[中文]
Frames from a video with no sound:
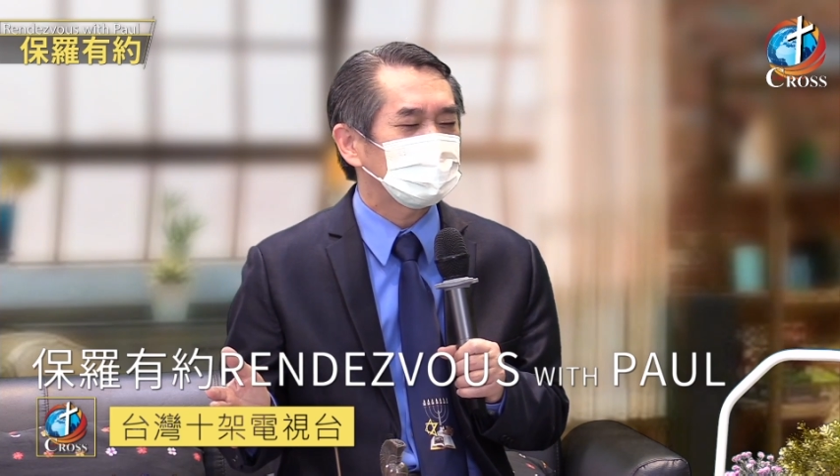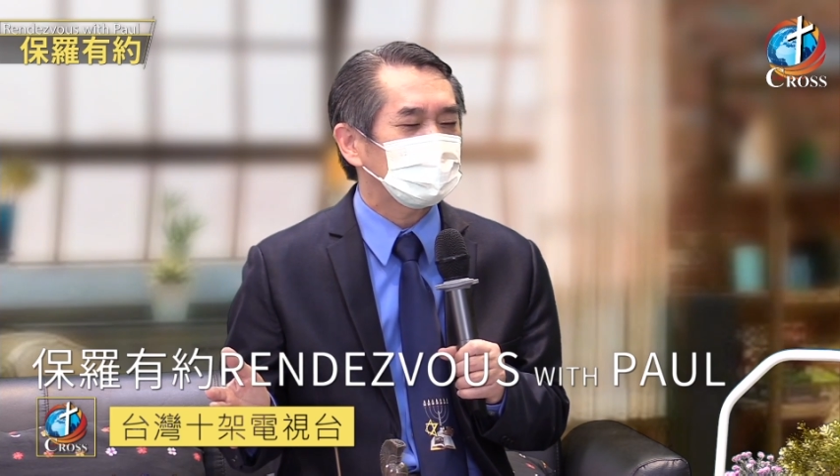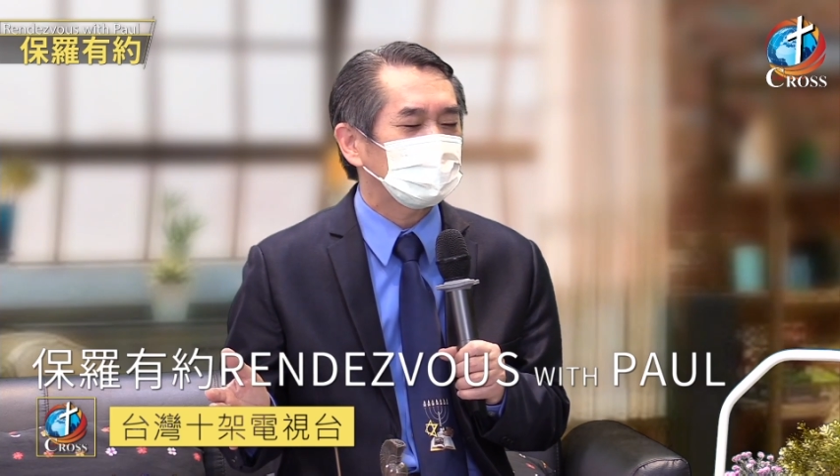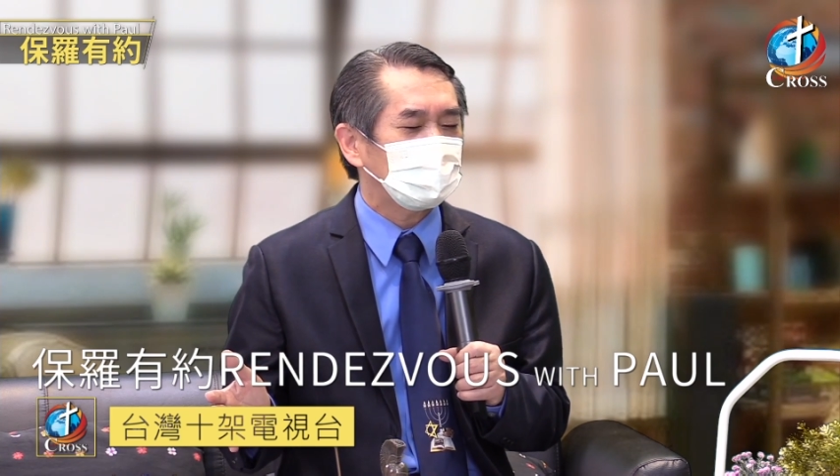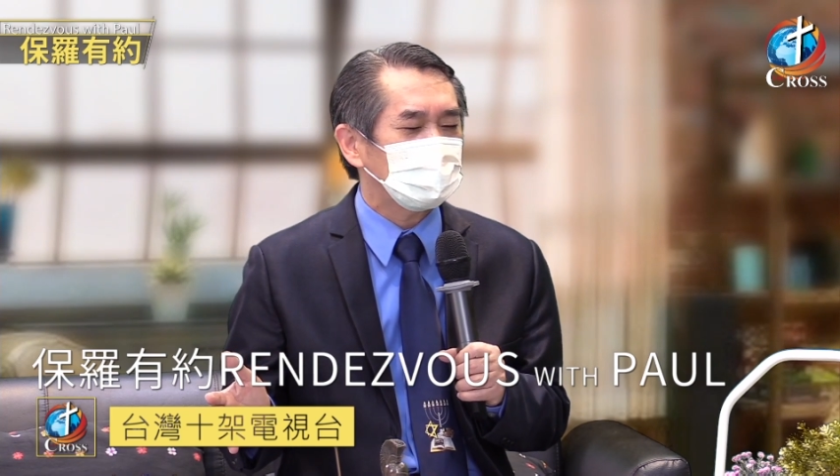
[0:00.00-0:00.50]
这
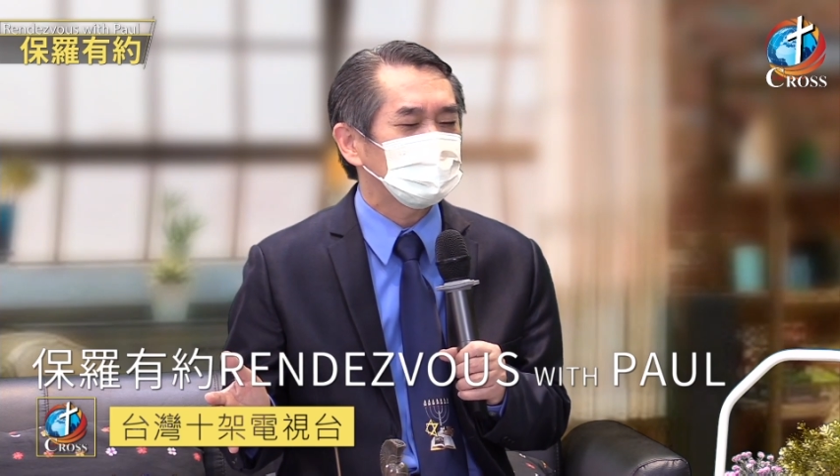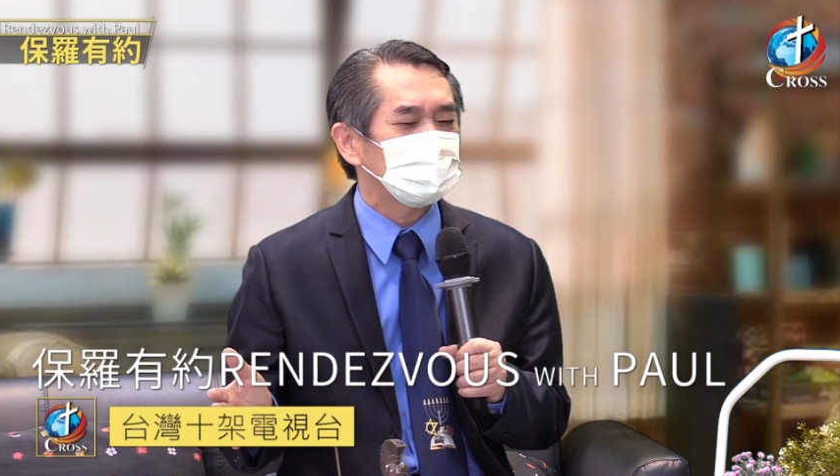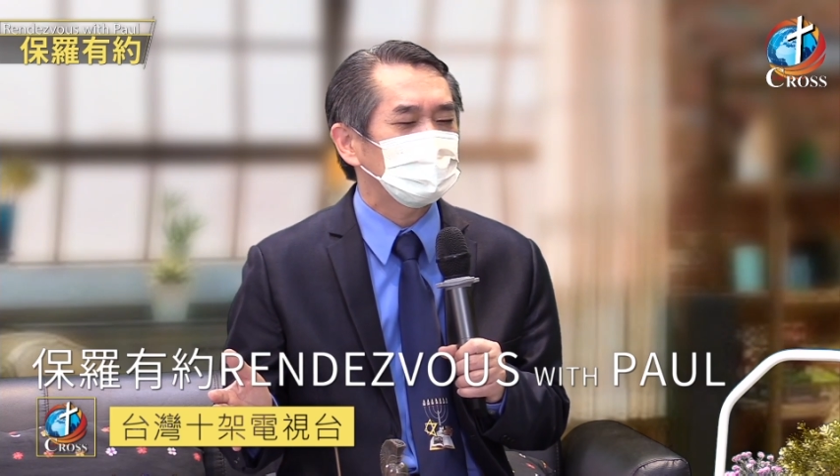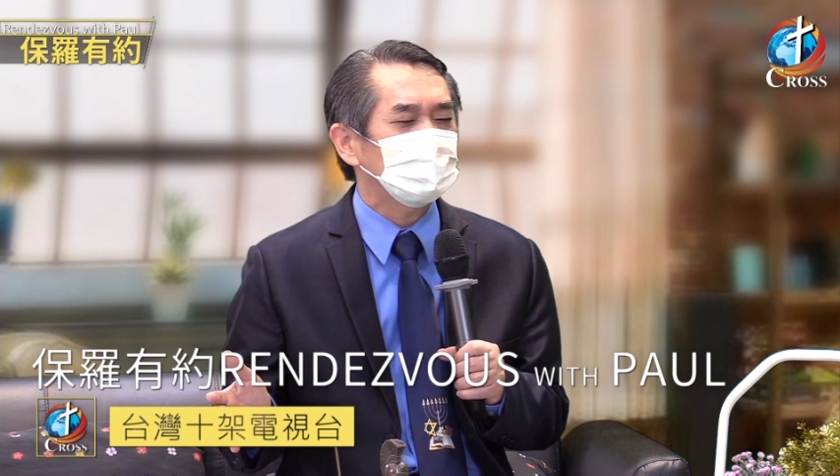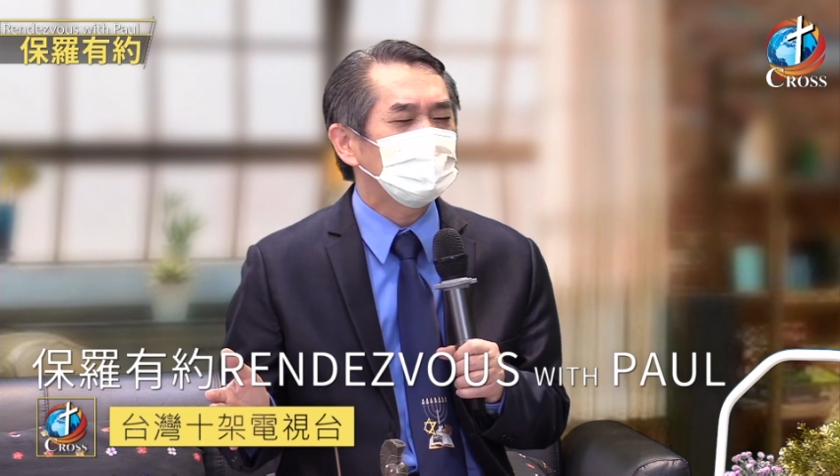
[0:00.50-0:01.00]
个电
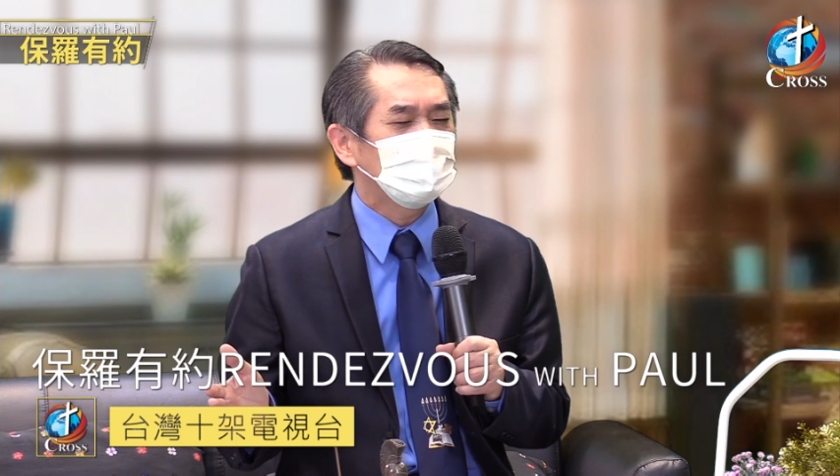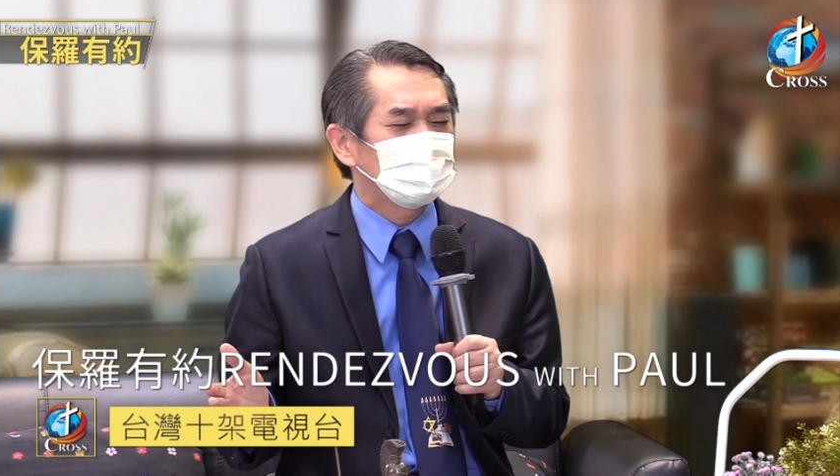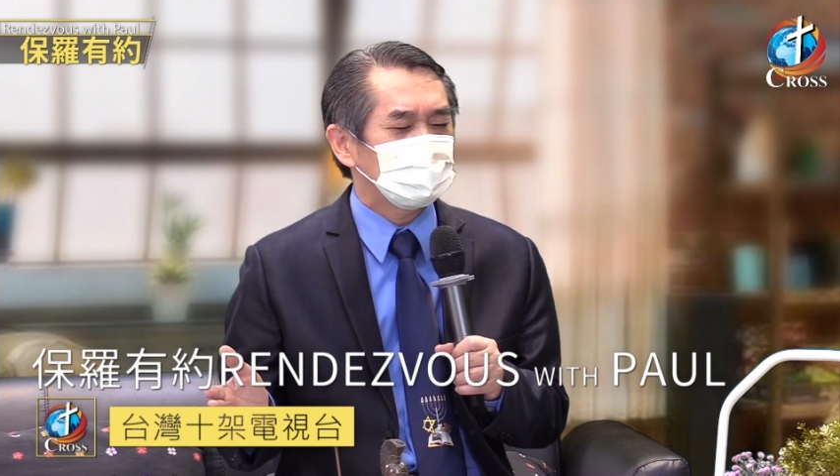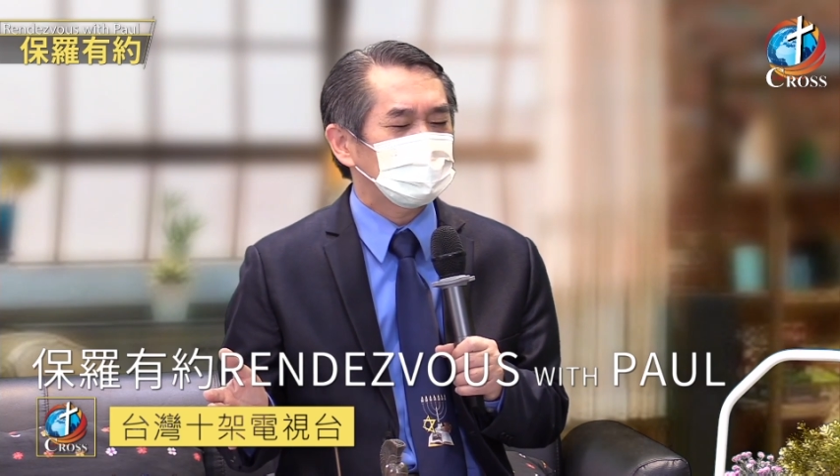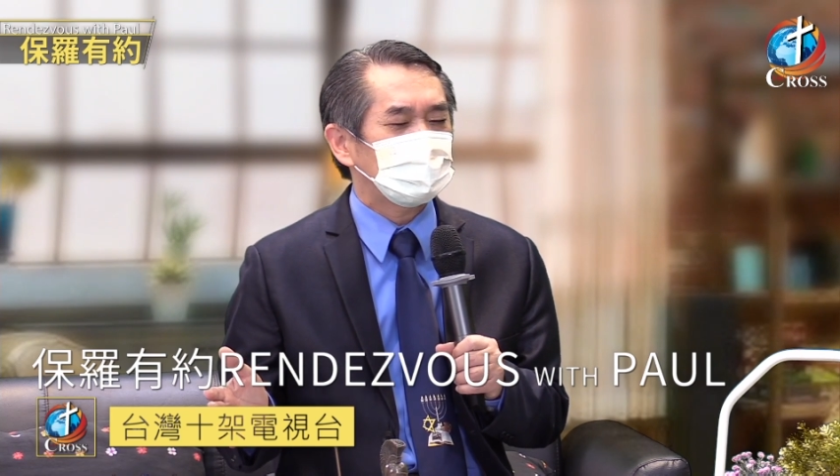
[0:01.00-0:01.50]
车
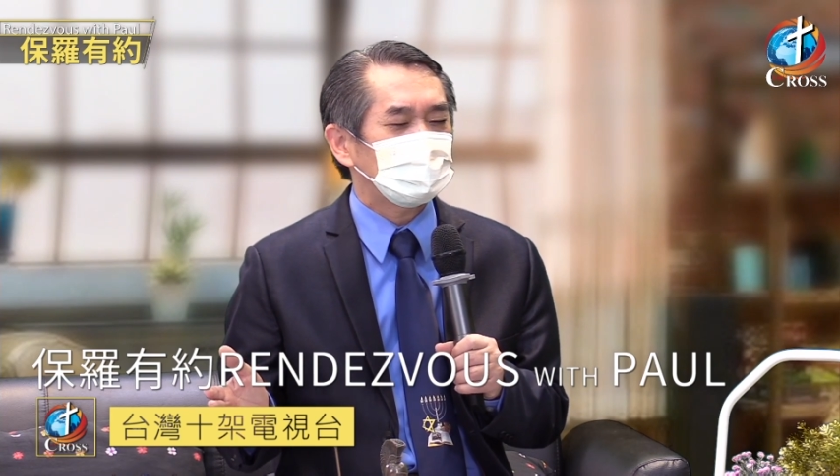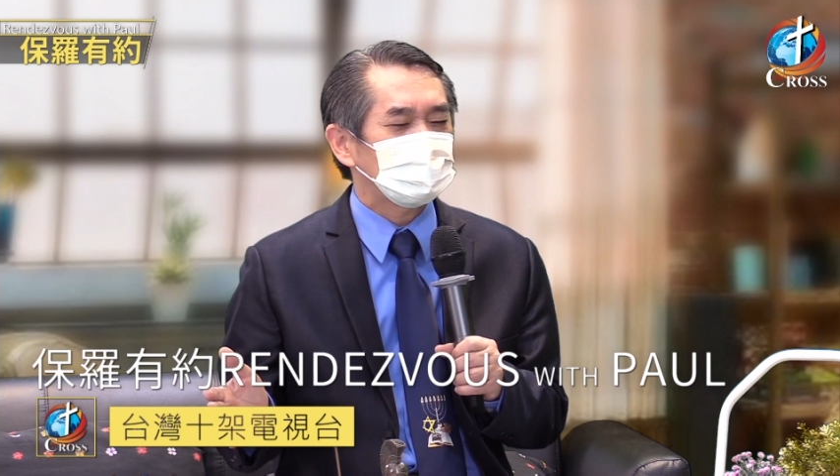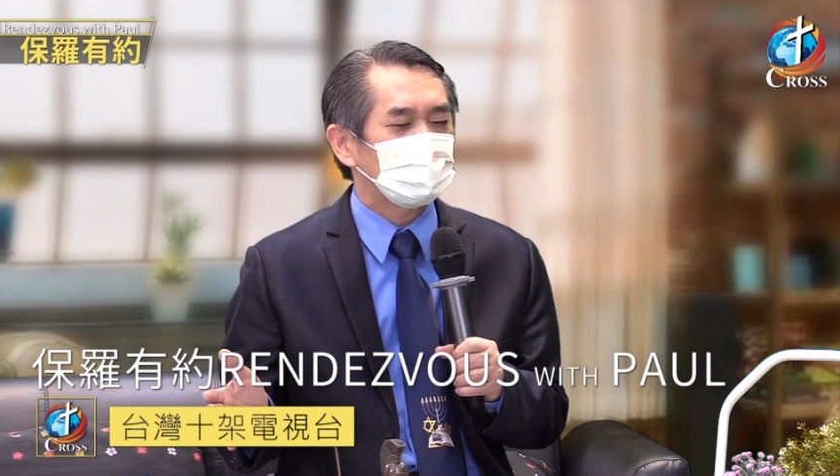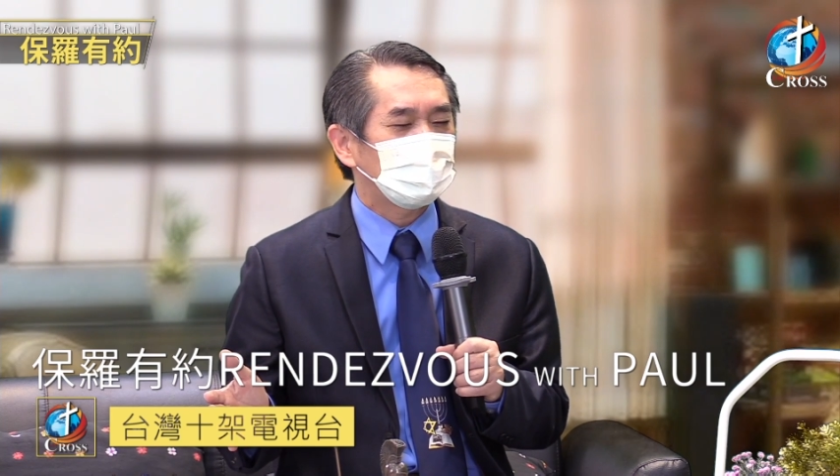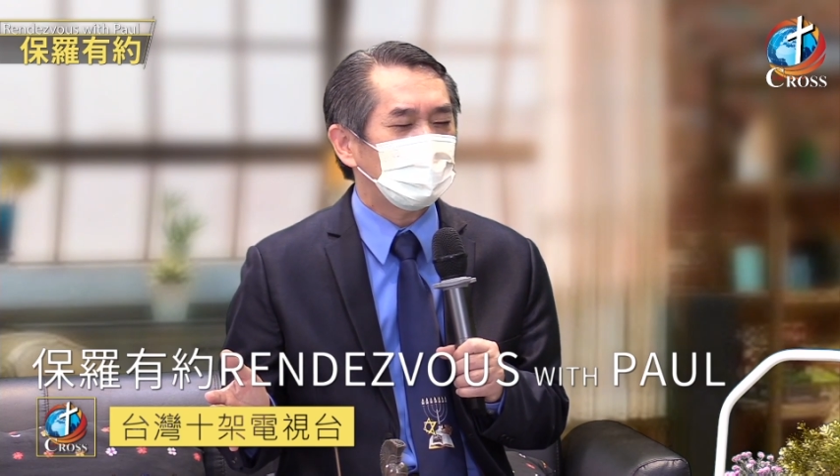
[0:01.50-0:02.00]
自杀的
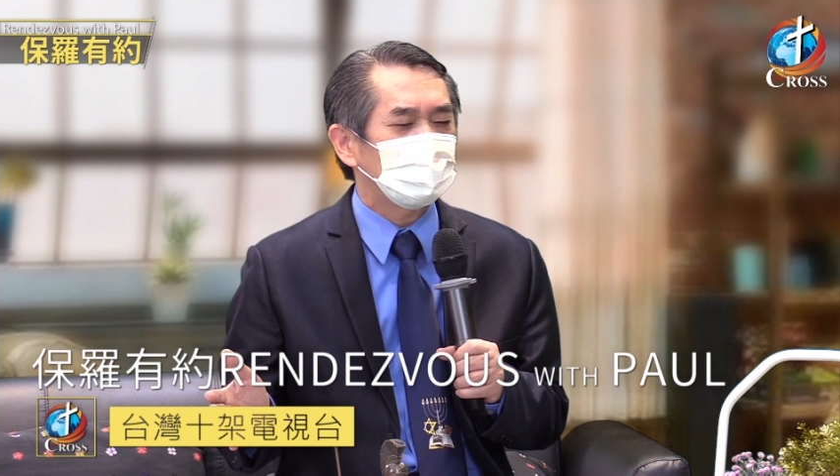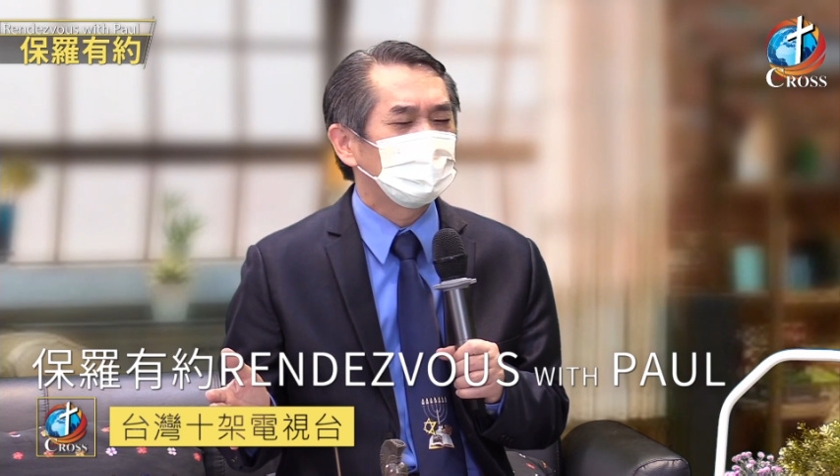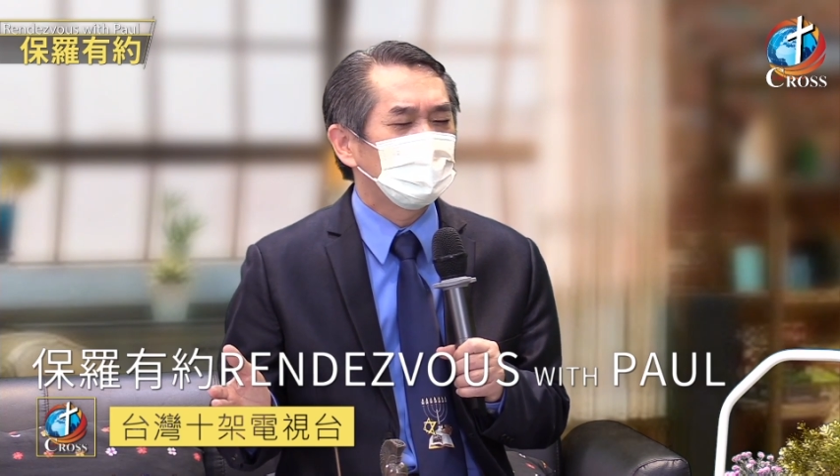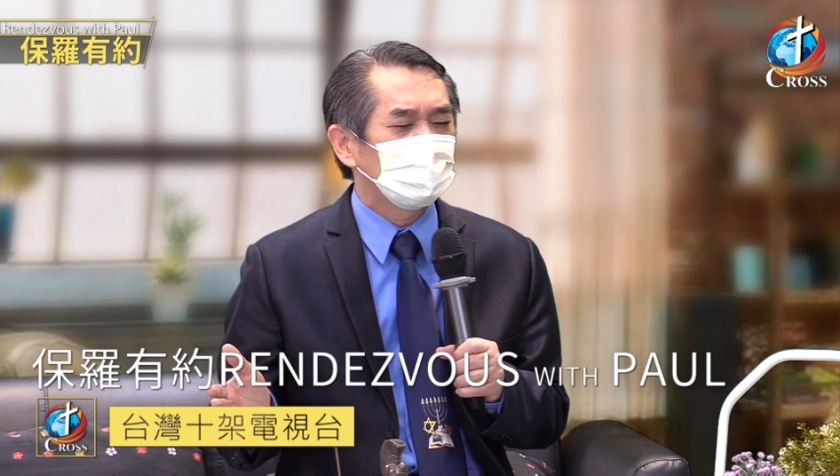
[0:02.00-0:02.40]
情况，